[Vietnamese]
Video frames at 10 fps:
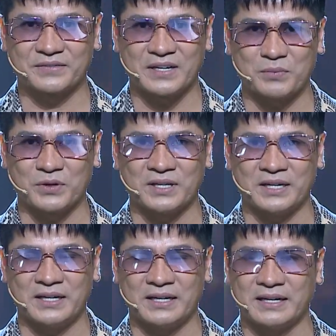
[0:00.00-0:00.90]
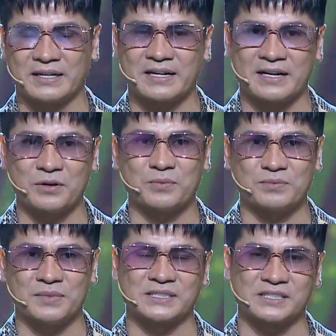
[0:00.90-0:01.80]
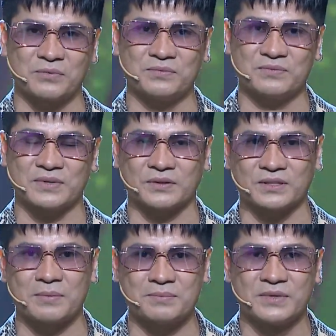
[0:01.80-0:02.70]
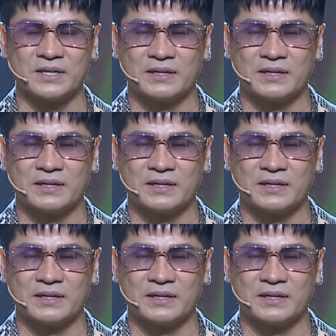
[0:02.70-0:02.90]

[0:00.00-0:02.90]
là một người à, đàn ông mình sống có tâm